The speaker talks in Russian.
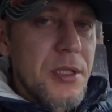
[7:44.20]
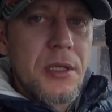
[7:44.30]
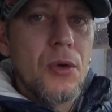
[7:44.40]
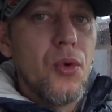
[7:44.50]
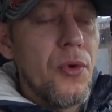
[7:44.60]

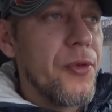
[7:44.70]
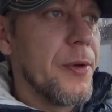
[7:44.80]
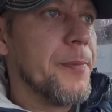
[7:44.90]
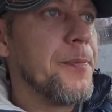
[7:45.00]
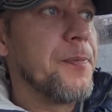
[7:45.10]
за кофе.
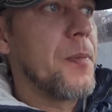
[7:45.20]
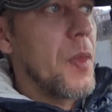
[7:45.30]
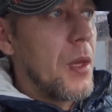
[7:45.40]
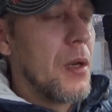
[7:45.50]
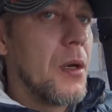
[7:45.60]

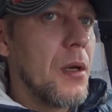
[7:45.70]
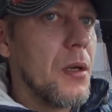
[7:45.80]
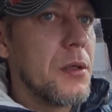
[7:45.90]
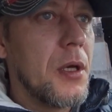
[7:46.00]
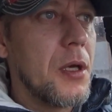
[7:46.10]

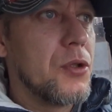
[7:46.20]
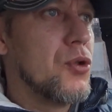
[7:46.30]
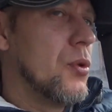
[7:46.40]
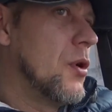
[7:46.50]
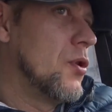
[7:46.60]
А, так,
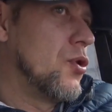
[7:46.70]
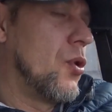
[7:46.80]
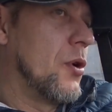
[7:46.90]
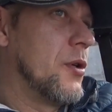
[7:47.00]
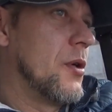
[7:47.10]
что я еще
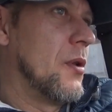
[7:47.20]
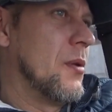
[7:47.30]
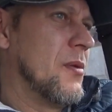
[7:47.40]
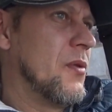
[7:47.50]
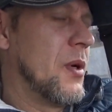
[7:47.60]
хотел
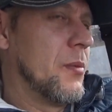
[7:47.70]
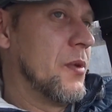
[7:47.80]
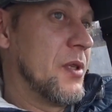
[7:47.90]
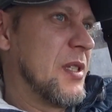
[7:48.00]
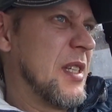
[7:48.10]
вам
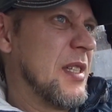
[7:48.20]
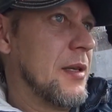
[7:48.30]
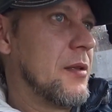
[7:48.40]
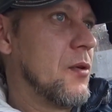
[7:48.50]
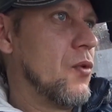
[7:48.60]

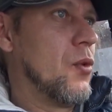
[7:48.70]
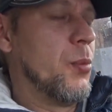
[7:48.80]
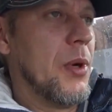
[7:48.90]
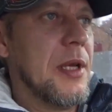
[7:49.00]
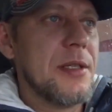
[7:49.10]
рассказать такого
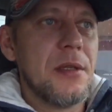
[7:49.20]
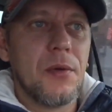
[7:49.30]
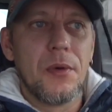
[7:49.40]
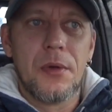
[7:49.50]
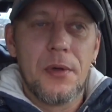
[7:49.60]

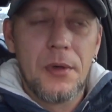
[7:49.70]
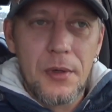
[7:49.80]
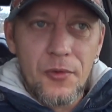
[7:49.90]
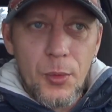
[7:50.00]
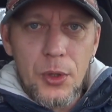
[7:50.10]
полезного
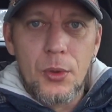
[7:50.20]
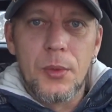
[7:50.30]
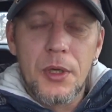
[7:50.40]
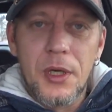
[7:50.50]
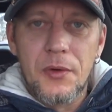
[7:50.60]
а, в моем
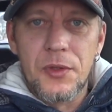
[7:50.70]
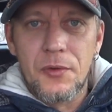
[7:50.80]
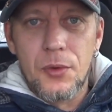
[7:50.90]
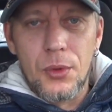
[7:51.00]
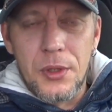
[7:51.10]

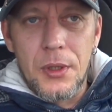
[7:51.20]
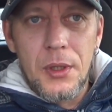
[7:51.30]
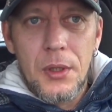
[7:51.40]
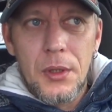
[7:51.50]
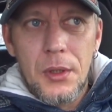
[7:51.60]
говновлоге.
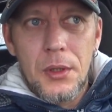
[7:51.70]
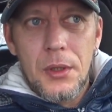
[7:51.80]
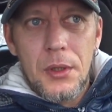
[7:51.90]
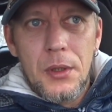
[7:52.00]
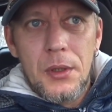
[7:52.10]

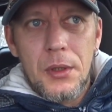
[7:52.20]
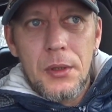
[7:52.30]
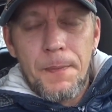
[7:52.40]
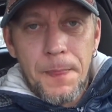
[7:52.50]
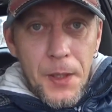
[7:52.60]

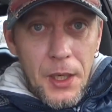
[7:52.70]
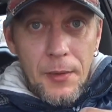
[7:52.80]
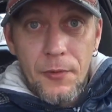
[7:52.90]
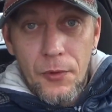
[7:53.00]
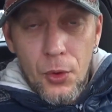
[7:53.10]
Да,
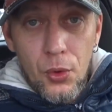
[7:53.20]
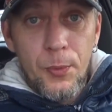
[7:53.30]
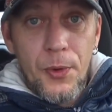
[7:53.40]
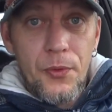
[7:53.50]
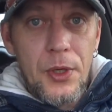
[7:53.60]

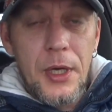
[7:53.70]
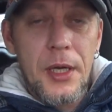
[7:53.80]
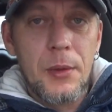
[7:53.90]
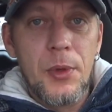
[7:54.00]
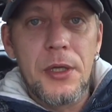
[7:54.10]
группа ВК,
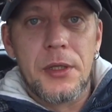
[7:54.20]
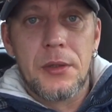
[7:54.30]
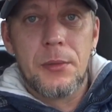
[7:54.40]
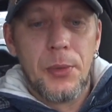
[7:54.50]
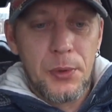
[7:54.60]
ребят,
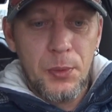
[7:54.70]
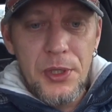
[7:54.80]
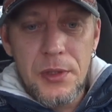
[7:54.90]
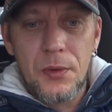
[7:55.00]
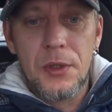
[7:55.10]

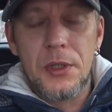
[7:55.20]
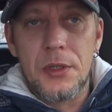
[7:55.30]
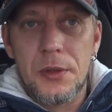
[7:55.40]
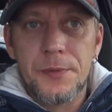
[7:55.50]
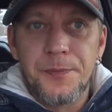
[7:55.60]
подписывайтесь.